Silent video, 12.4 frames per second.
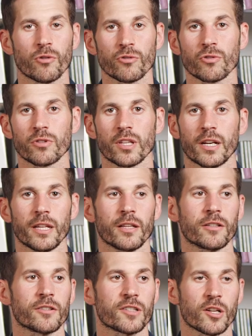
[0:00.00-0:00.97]
aux autres d'aller
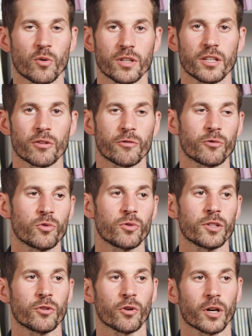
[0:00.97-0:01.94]
s'éloigner de
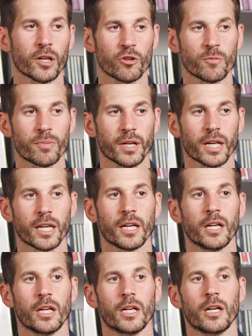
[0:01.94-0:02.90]
vous et de récupérer
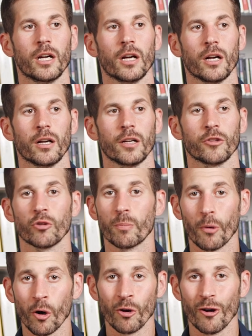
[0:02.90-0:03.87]
euh, de
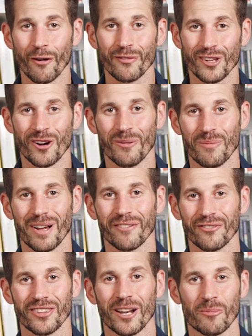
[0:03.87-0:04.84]
prendre leur vie en main
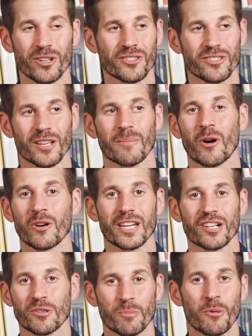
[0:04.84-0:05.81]
finalement et de se dire bah
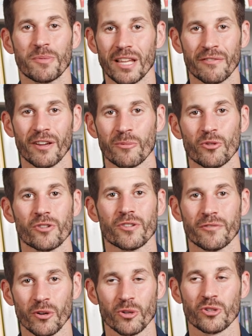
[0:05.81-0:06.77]
ok je peux peut-être faire mieux et je
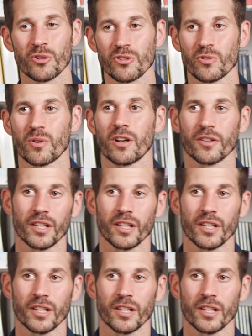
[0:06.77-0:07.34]
vais faire autre chose ou alors